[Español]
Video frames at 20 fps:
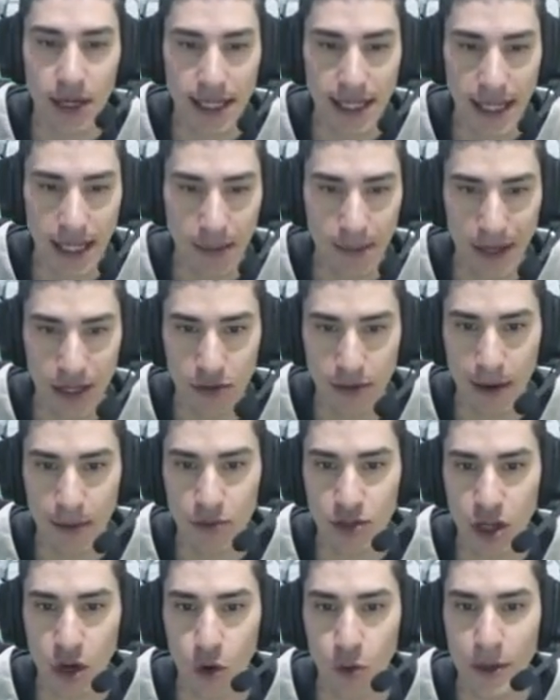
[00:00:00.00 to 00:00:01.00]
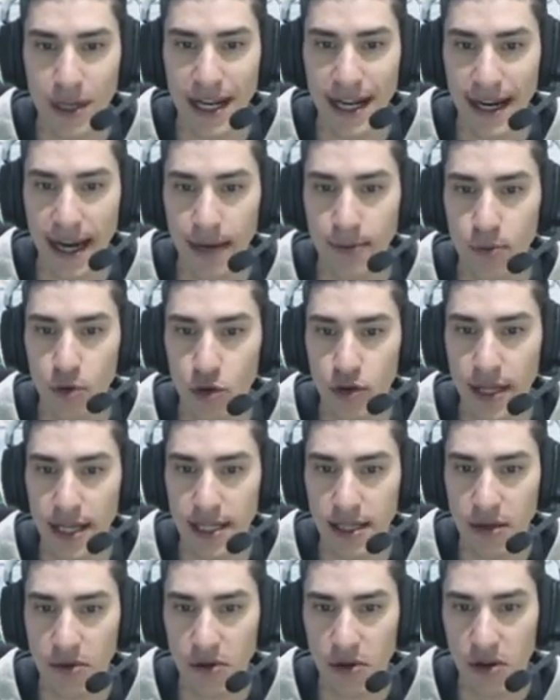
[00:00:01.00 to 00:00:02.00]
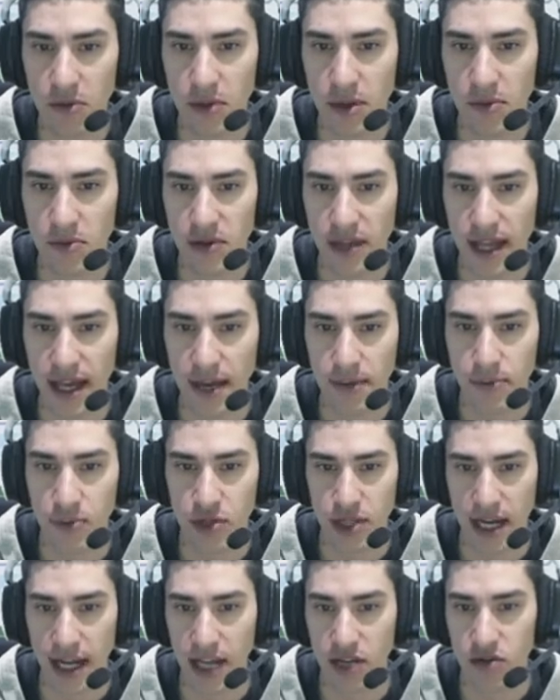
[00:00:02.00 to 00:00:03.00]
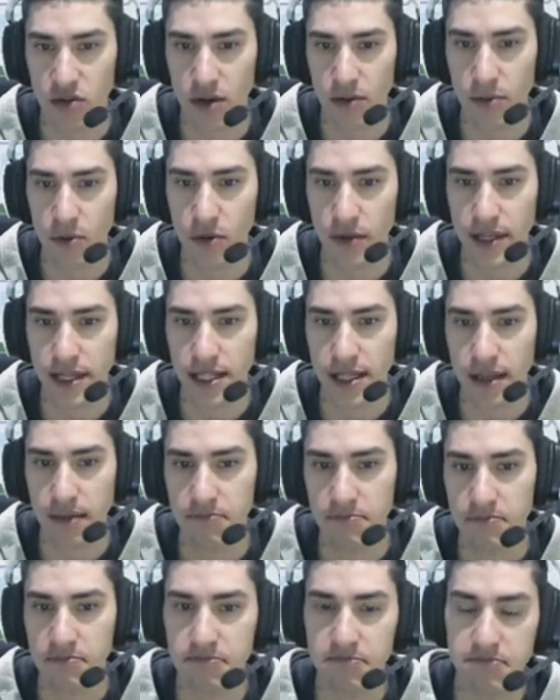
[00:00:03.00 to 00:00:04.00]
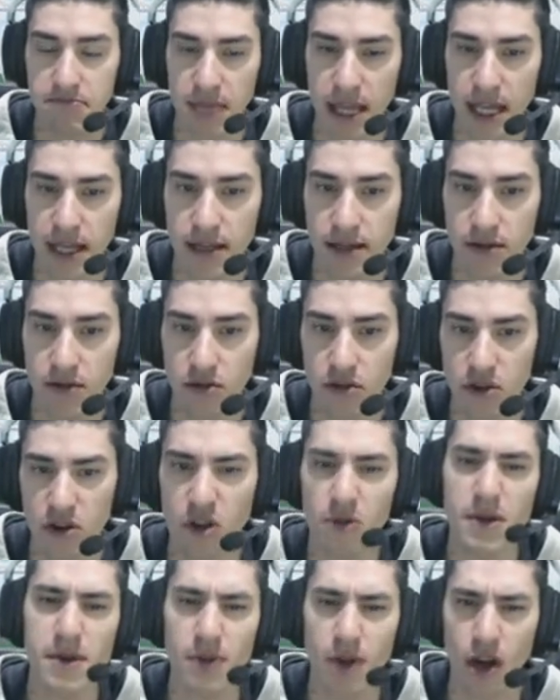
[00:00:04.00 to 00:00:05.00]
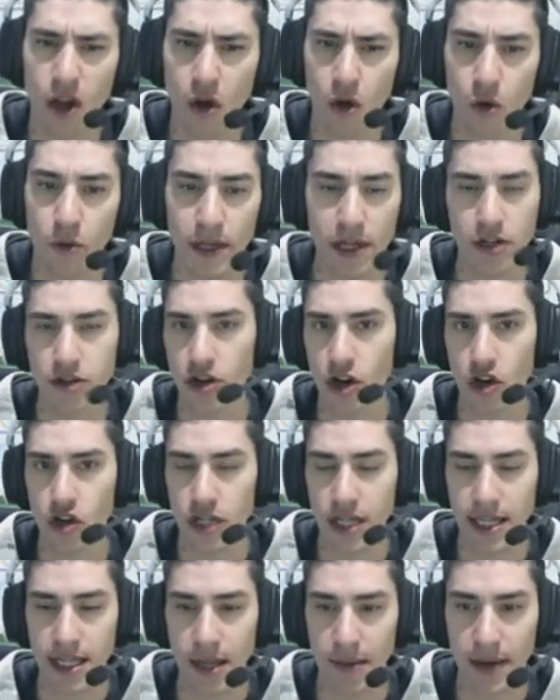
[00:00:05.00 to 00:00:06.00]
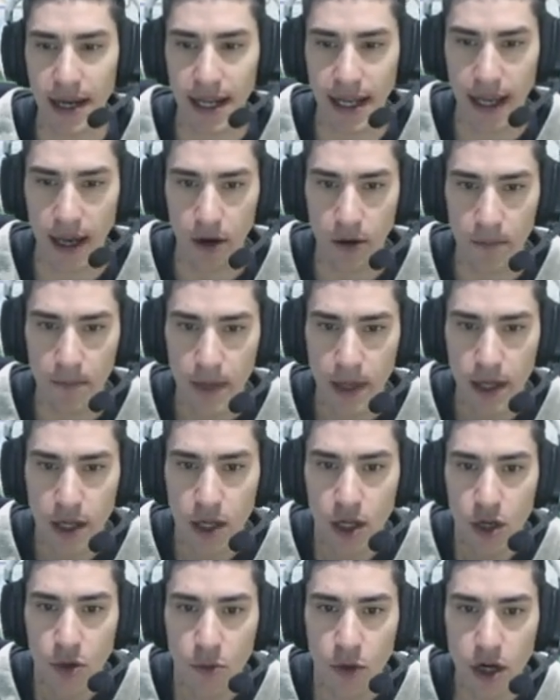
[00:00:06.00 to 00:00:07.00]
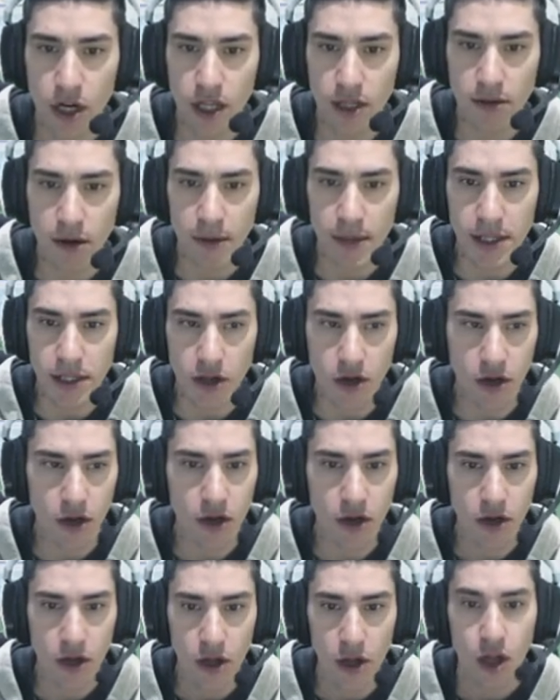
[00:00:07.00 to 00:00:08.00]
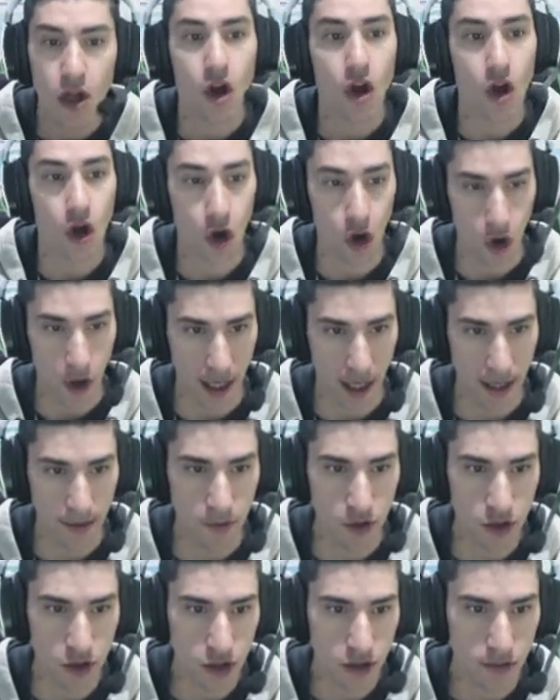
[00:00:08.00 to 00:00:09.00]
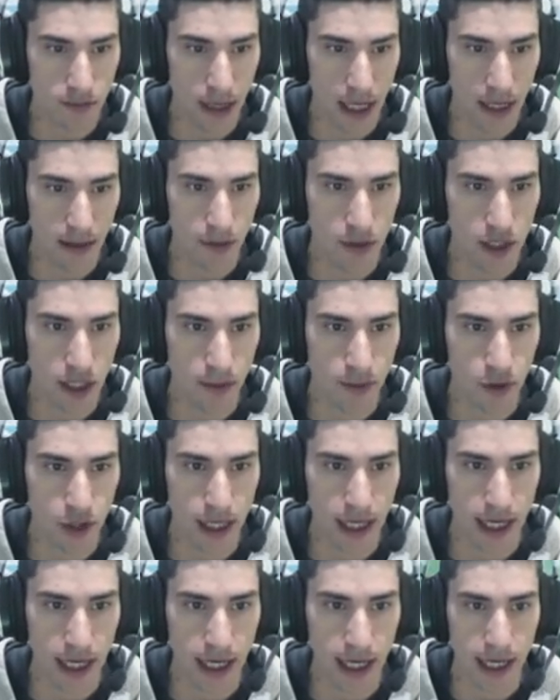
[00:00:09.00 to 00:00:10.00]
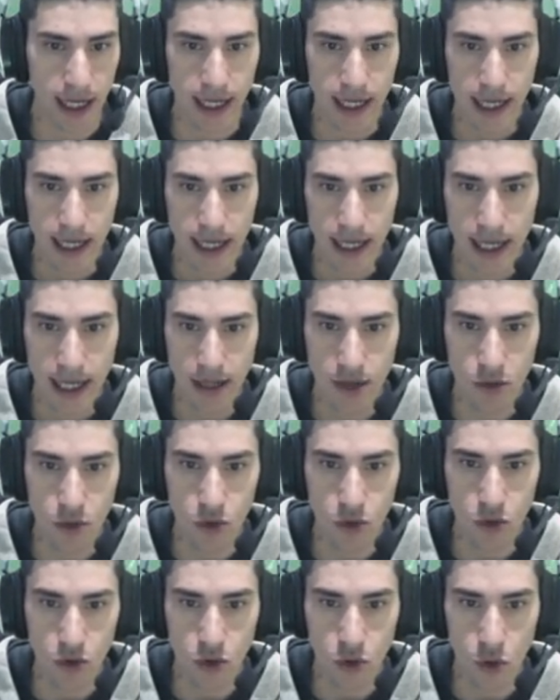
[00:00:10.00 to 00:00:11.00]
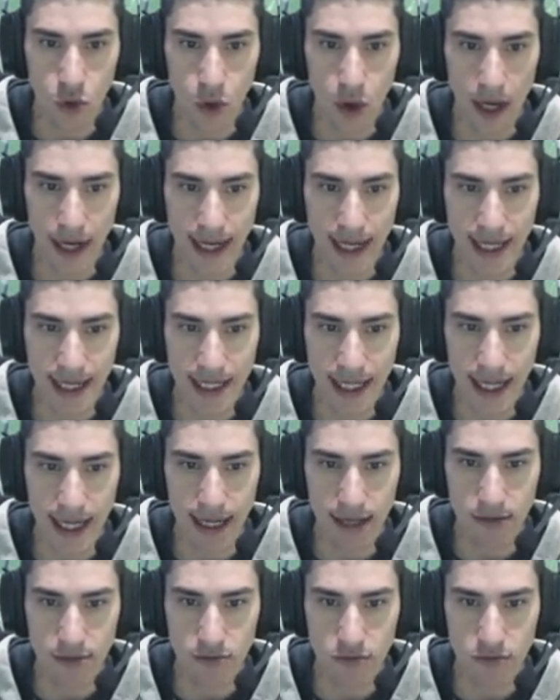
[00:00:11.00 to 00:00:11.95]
ya de paso vamos a jubilar al bot este Bueno, podemos dejar pues acaso al bot este eh, O lo mismo le jubilo, no lo sé, ya veré qué hago Bueno, de momento Cogemos, ¿vale? Vamos a ponerle que tu, área sea